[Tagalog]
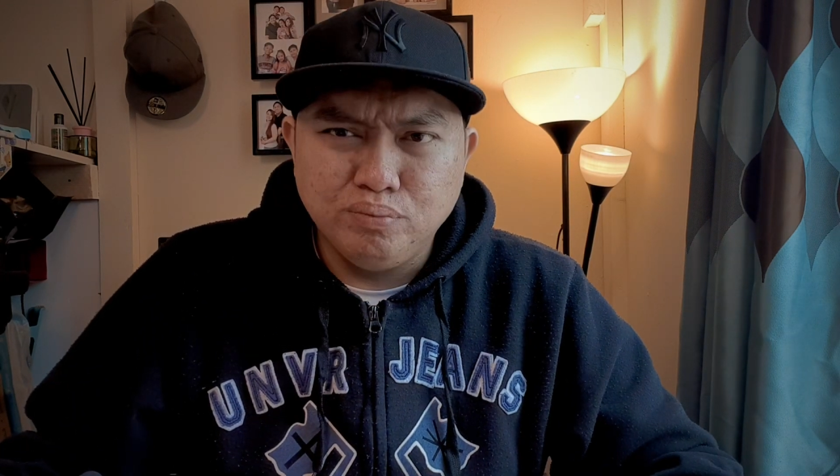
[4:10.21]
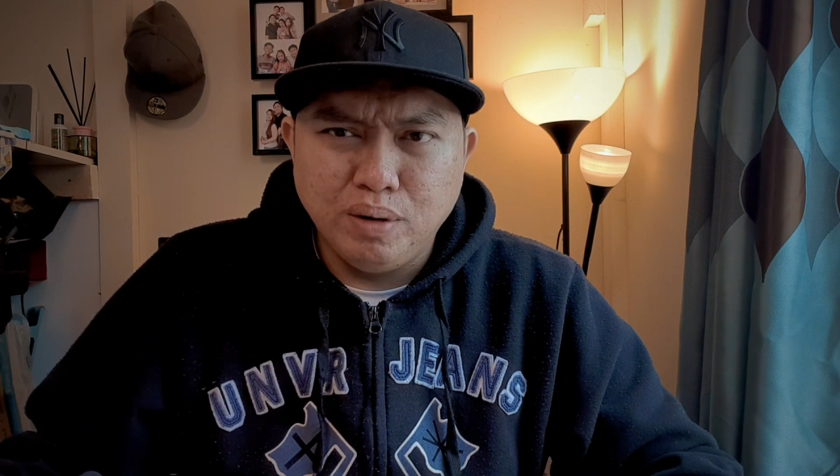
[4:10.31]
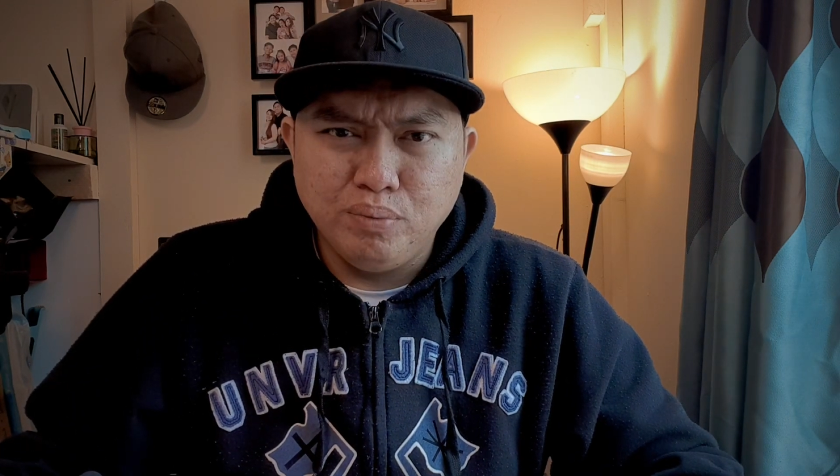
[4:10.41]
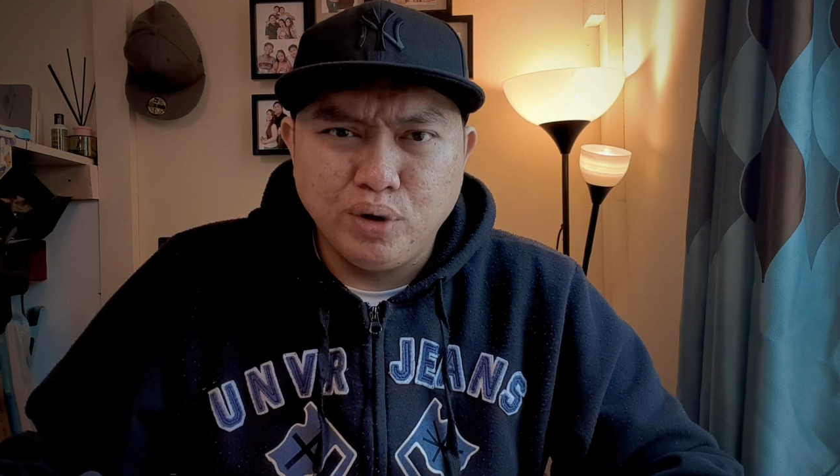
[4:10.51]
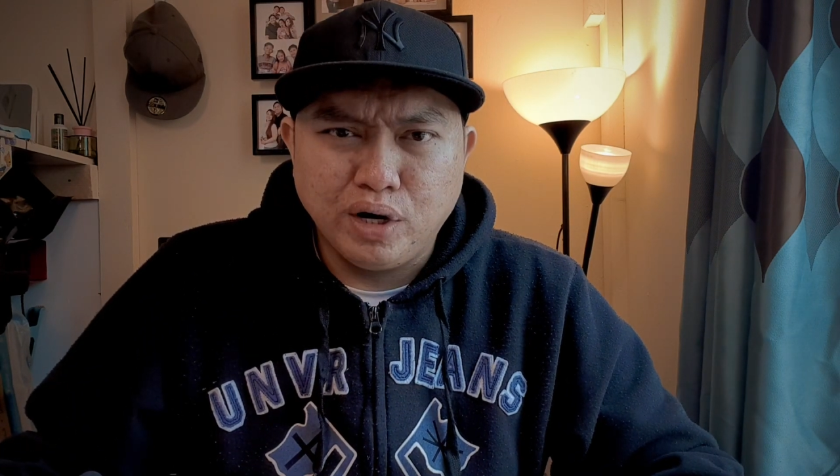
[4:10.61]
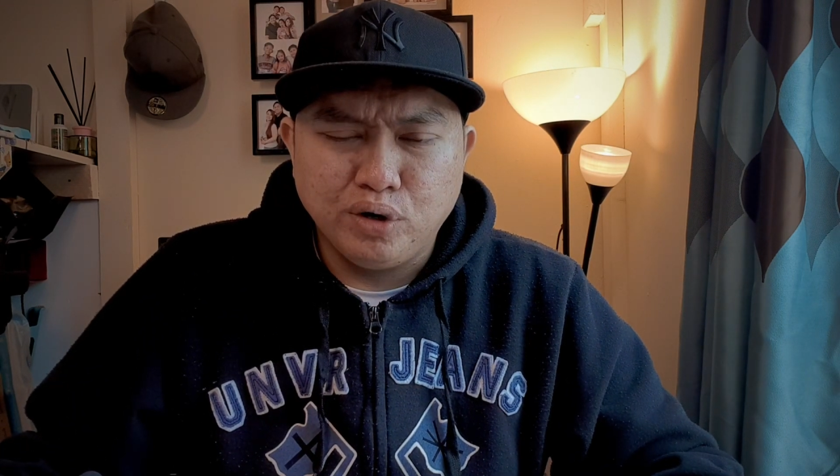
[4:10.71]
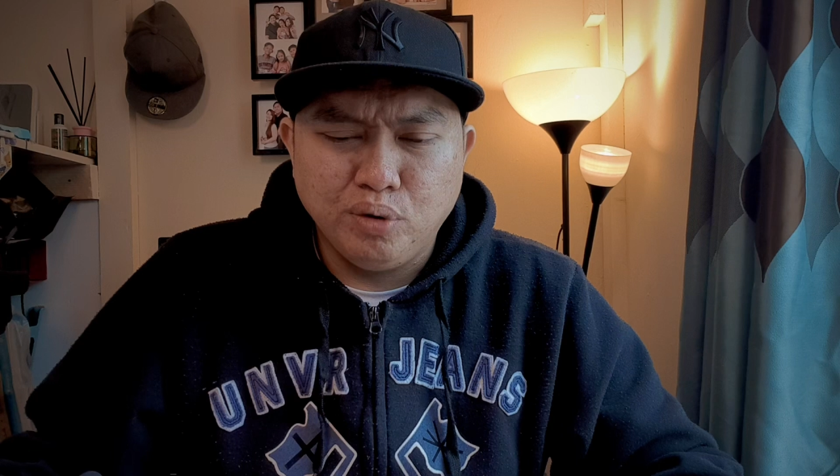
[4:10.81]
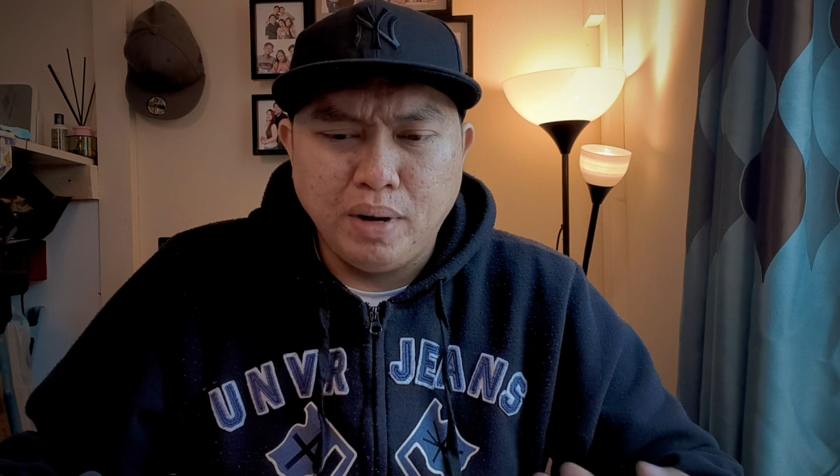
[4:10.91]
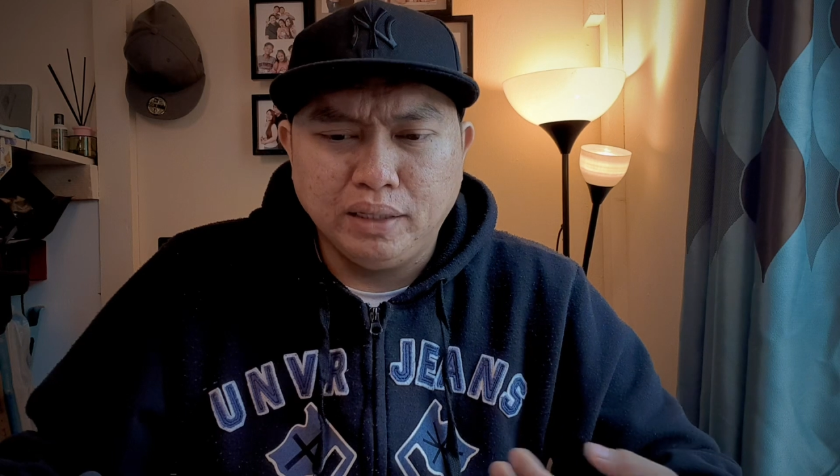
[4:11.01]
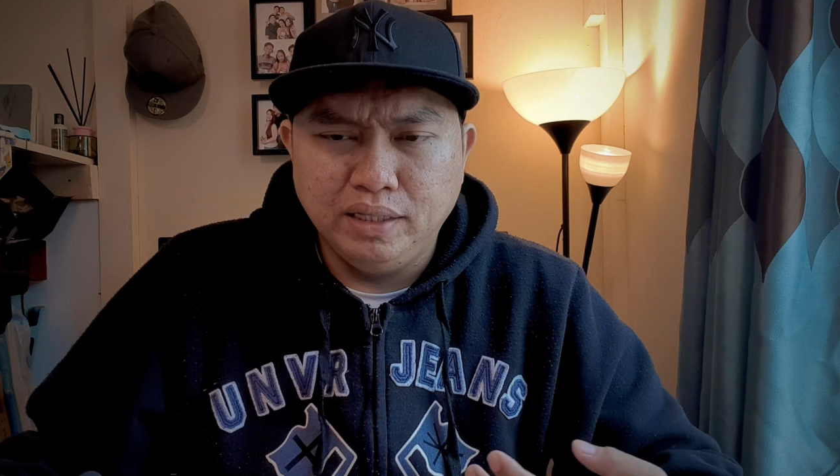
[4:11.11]
memory card
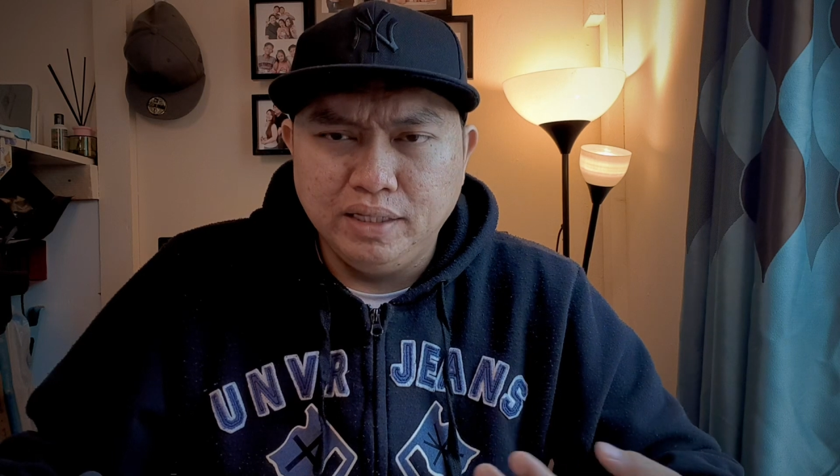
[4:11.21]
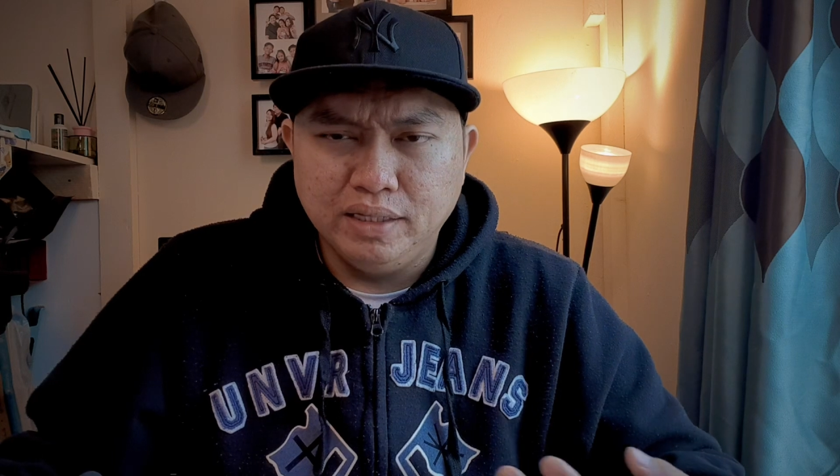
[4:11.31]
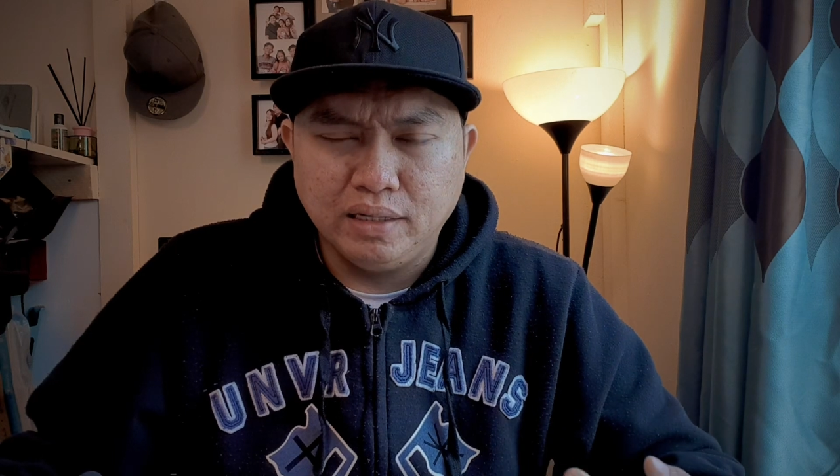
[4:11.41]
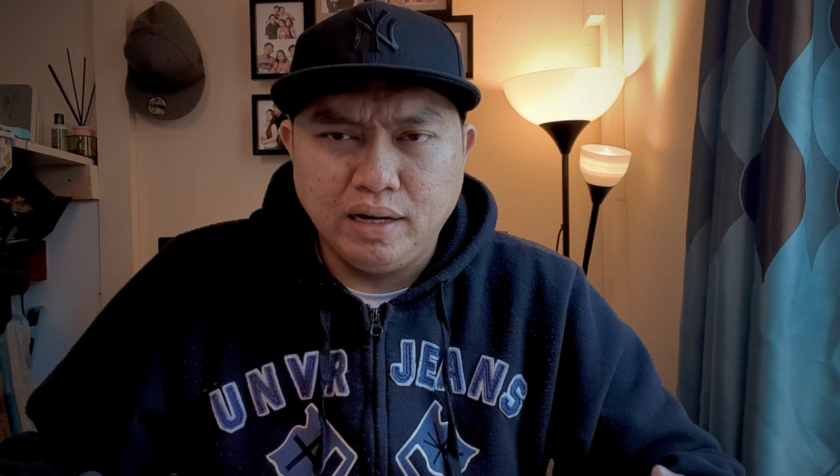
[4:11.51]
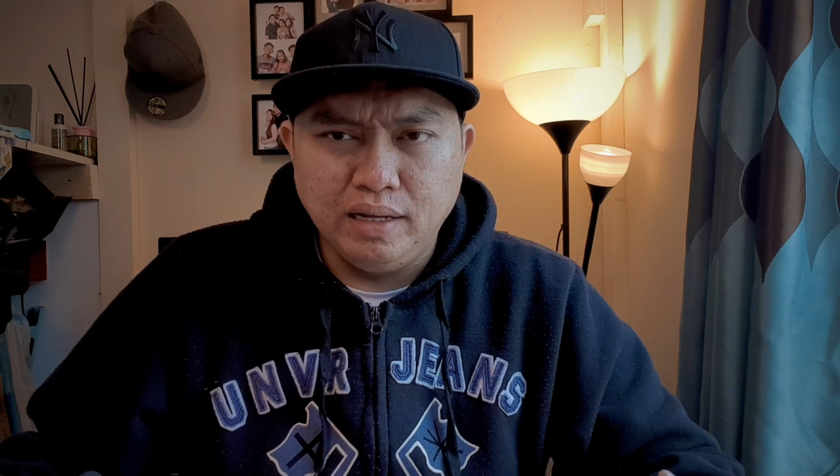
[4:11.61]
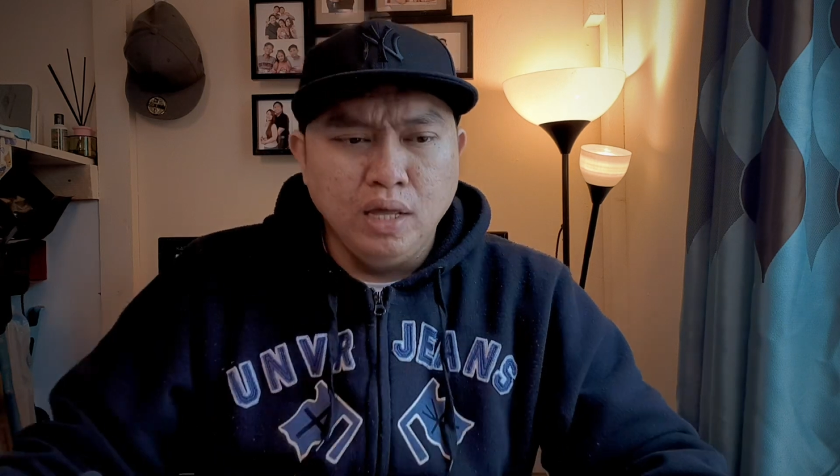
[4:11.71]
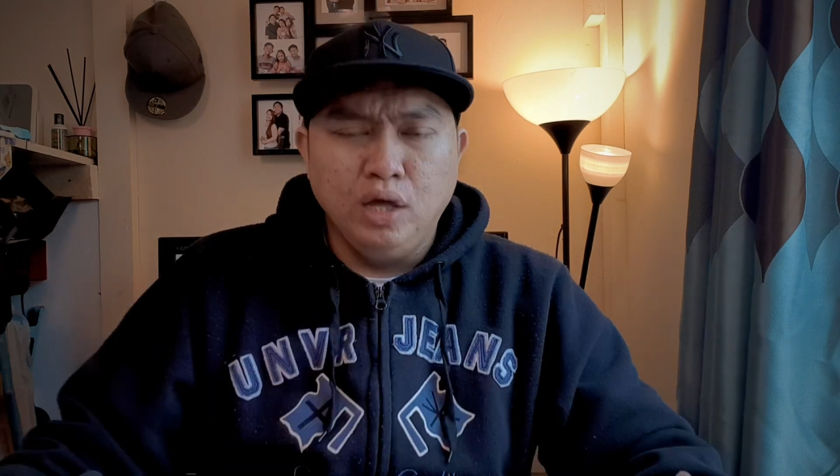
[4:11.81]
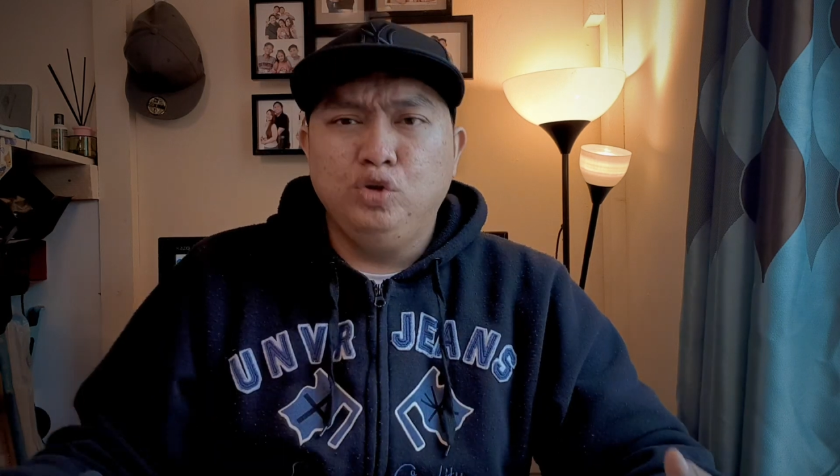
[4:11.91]
ko, bakit hindi niya kaya?